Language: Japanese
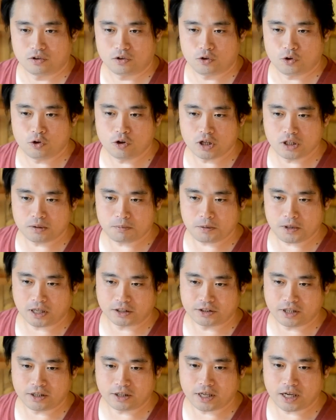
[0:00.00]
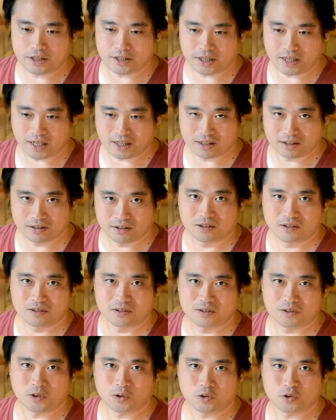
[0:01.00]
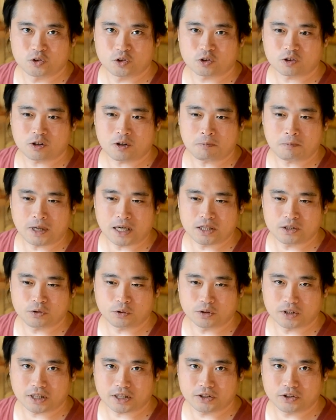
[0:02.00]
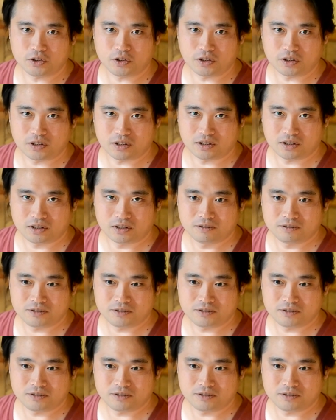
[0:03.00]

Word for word: USB は電源じゃない。そう突っ込まれそうだけど、